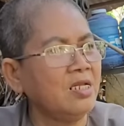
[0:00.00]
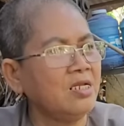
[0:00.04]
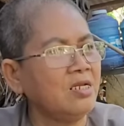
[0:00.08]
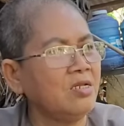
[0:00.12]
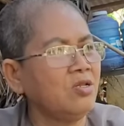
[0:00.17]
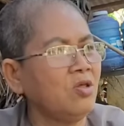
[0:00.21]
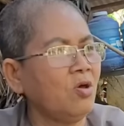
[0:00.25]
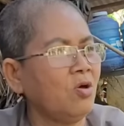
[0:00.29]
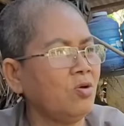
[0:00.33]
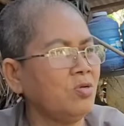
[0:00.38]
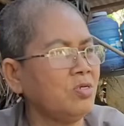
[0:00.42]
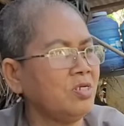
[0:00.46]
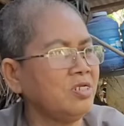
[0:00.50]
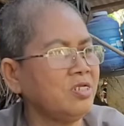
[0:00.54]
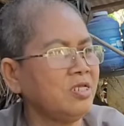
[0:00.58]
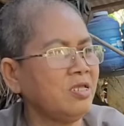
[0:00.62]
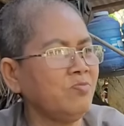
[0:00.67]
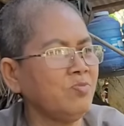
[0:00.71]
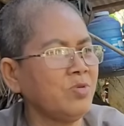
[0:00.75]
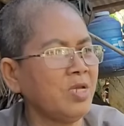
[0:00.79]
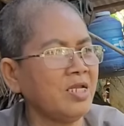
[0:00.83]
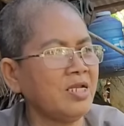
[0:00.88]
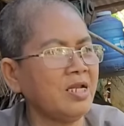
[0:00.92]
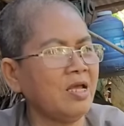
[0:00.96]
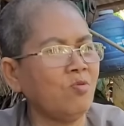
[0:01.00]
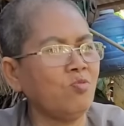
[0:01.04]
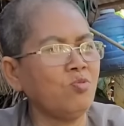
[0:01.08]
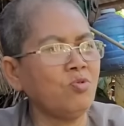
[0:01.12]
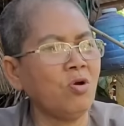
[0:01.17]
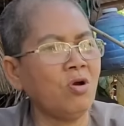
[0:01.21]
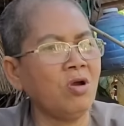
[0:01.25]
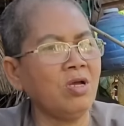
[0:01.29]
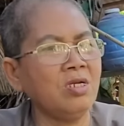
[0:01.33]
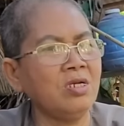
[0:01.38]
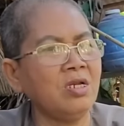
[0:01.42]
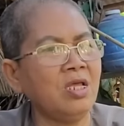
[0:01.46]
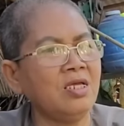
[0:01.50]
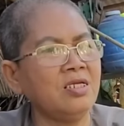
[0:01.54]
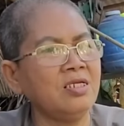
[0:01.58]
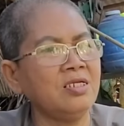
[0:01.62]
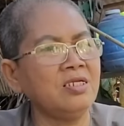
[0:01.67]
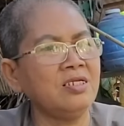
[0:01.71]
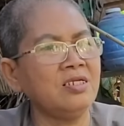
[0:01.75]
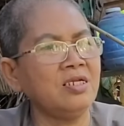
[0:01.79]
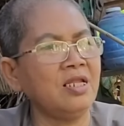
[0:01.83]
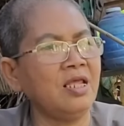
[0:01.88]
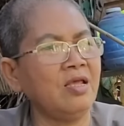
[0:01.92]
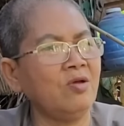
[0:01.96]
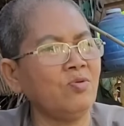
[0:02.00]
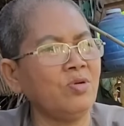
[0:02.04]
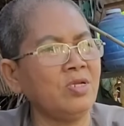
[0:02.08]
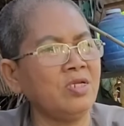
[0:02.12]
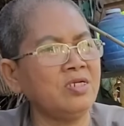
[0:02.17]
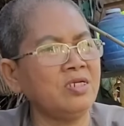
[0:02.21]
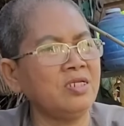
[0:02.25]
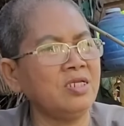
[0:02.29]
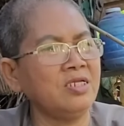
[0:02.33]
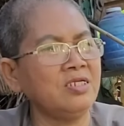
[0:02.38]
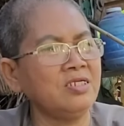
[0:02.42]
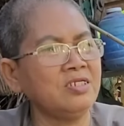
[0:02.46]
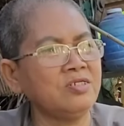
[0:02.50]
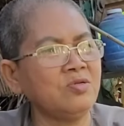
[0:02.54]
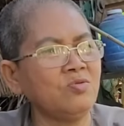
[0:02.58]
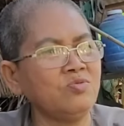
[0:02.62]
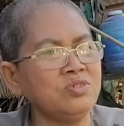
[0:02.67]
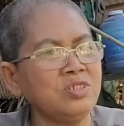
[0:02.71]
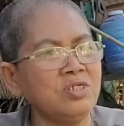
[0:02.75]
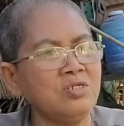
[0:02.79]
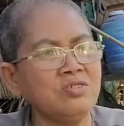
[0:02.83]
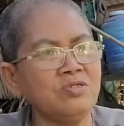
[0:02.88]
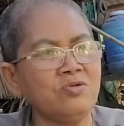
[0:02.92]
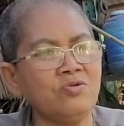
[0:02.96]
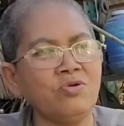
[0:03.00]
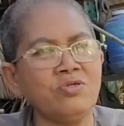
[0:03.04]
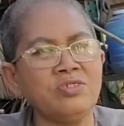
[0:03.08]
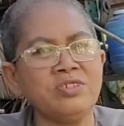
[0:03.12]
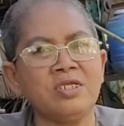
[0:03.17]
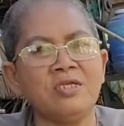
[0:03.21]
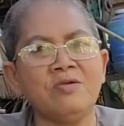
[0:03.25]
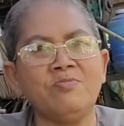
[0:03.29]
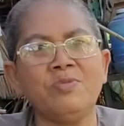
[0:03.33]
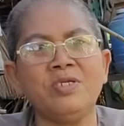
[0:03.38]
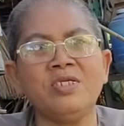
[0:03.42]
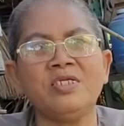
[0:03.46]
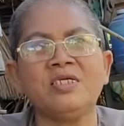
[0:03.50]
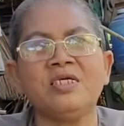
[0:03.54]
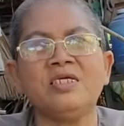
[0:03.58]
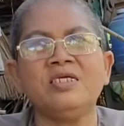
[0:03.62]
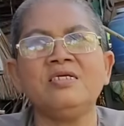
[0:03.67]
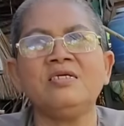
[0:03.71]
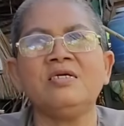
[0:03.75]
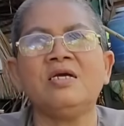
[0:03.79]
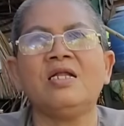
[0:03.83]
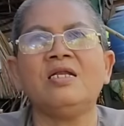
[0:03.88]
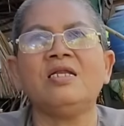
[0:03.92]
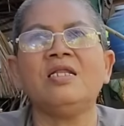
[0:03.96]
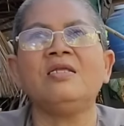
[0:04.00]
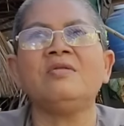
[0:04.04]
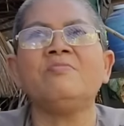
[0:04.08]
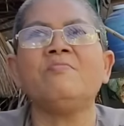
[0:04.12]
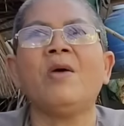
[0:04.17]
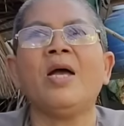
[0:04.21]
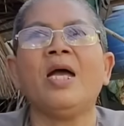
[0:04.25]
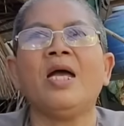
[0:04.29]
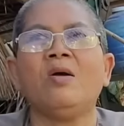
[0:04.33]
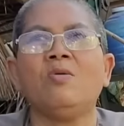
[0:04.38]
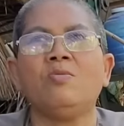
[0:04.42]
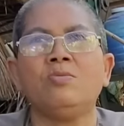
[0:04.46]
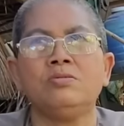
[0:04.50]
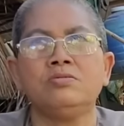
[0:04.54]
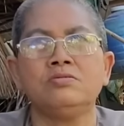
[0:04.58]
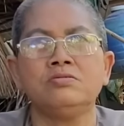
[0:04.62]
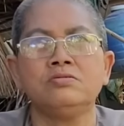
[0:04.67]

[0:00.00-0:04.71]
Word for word: nó thôi đi kiếm cây nào không có lại leo lên đi chút xíu tôi nói chuyện mấy thằng kiếm rồi lại bao